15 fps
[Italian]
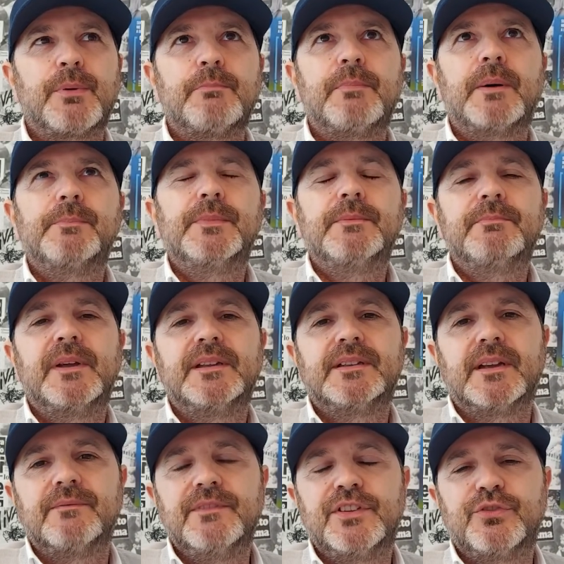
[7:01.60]

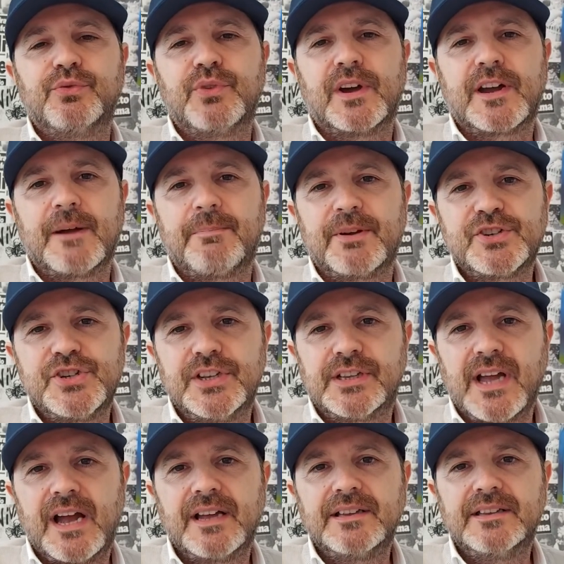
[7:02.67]
probabilmente ha visto una
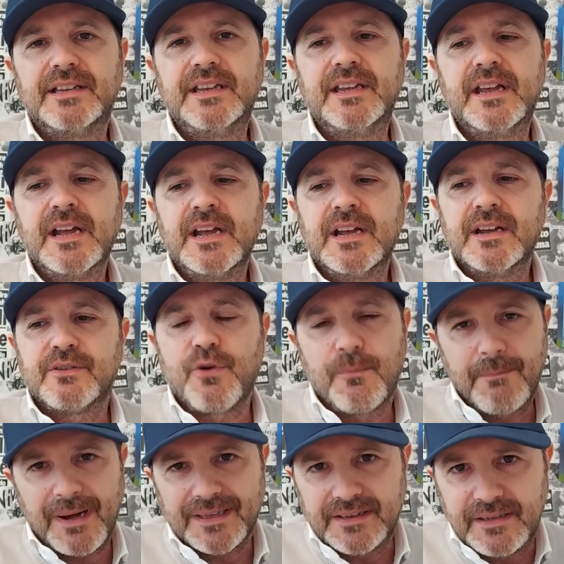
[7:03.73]
capacità di
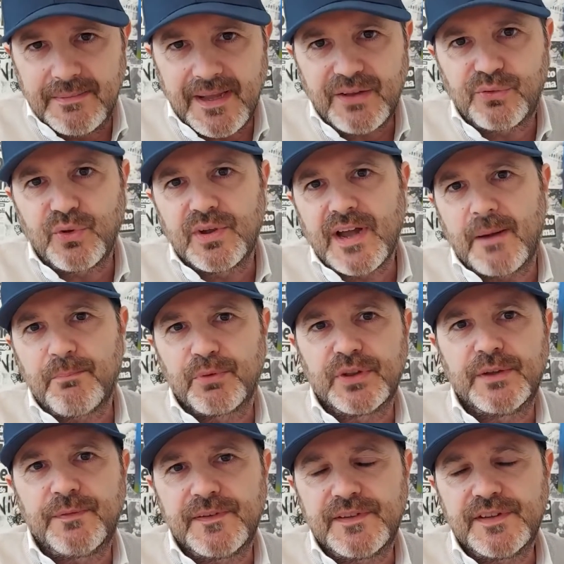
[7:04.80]
combattimento in campo
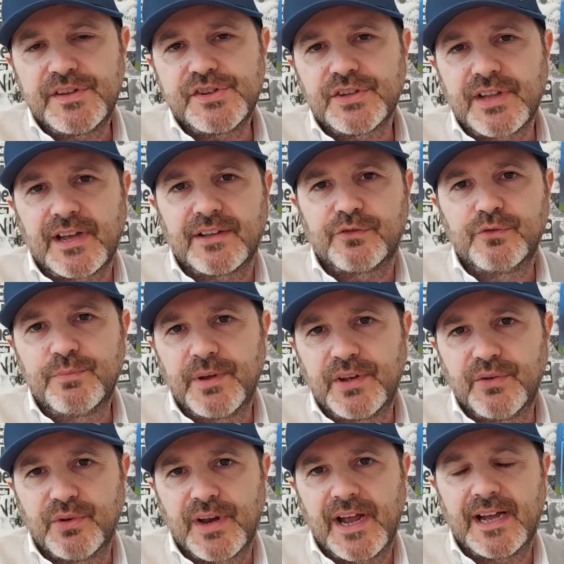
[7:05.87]
di fisicità
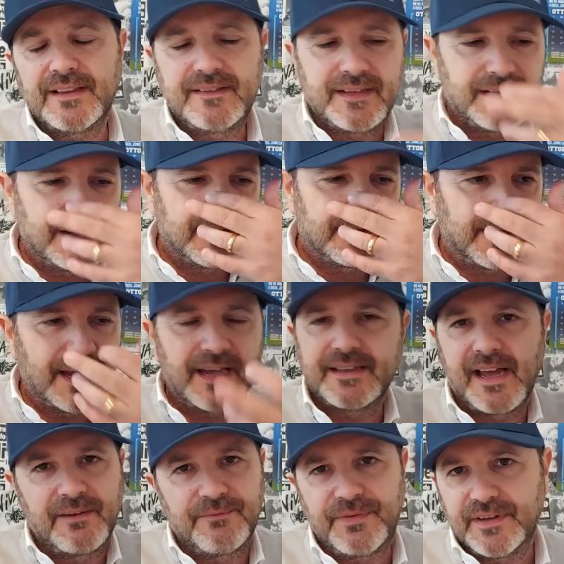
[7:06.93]
superiore a Zelischi e
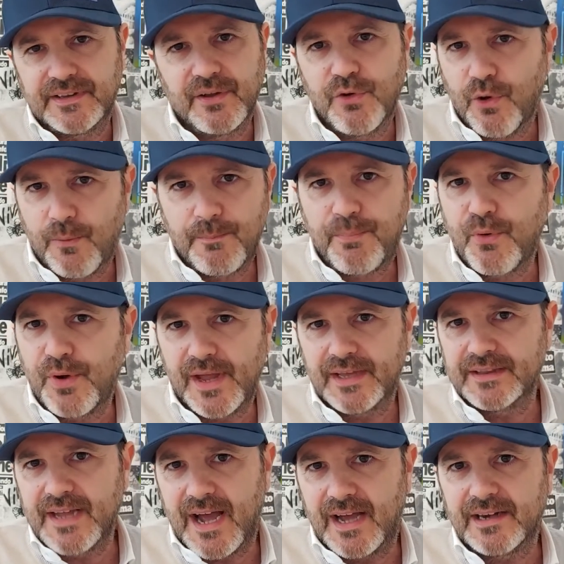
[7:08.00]
ad Anfield non puoi
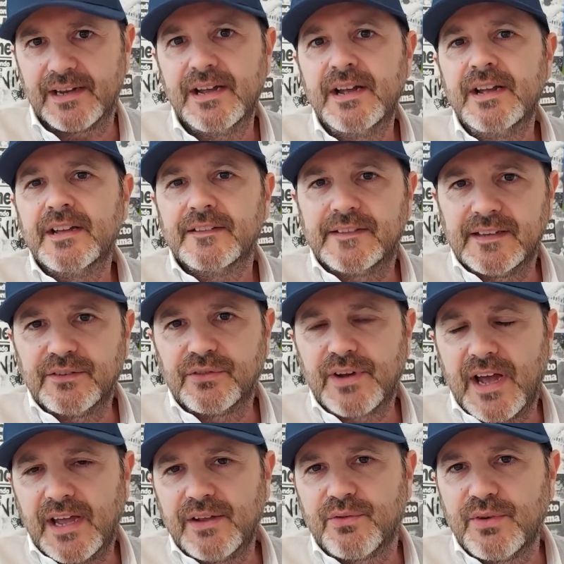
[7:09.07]
andare se
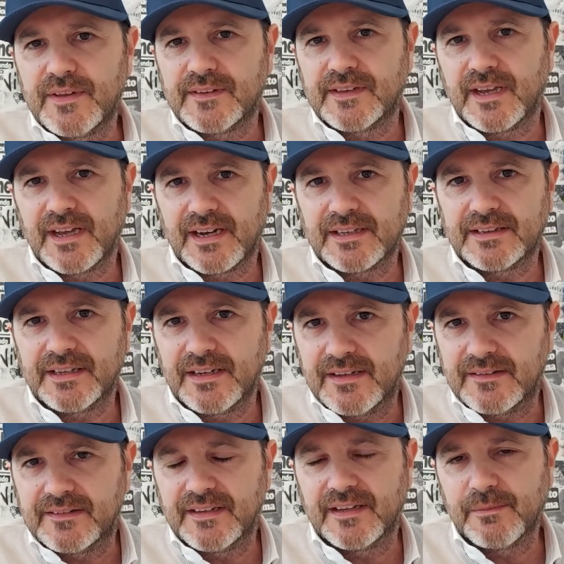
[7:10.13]
non hai queste
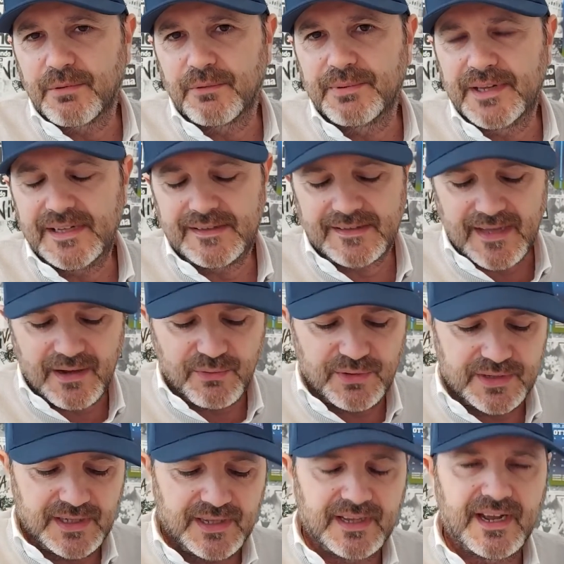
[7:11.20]
caratteristiche proprio nel
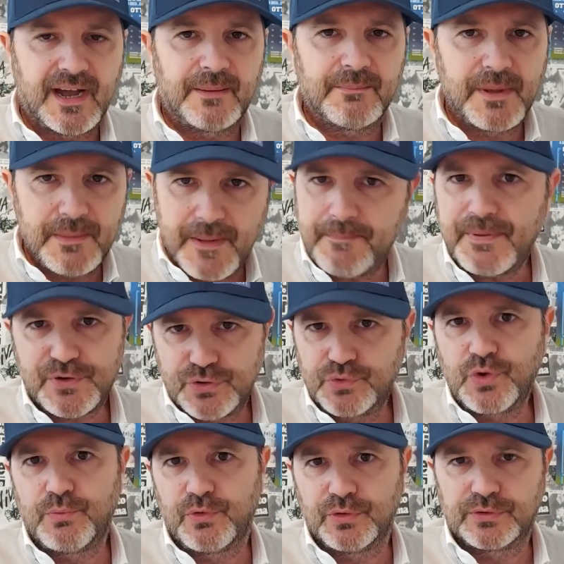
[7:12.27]
sangue e nelle gambe. Mi è
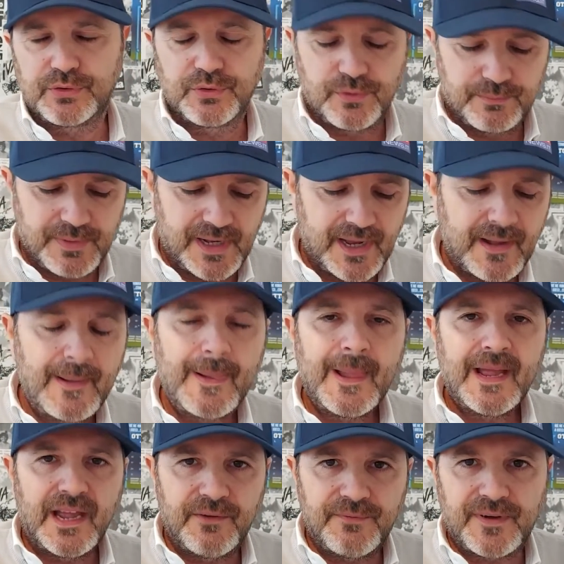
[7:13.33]
piaciuto molto Don Belé,
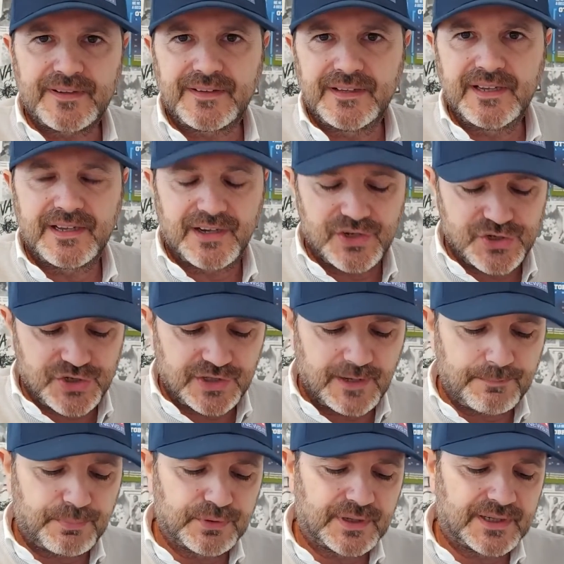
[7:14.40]
è in fase di
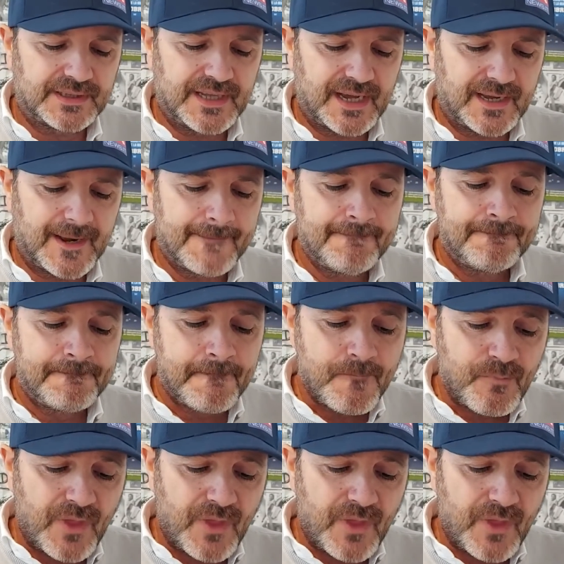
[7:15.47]
crescita e potrà dare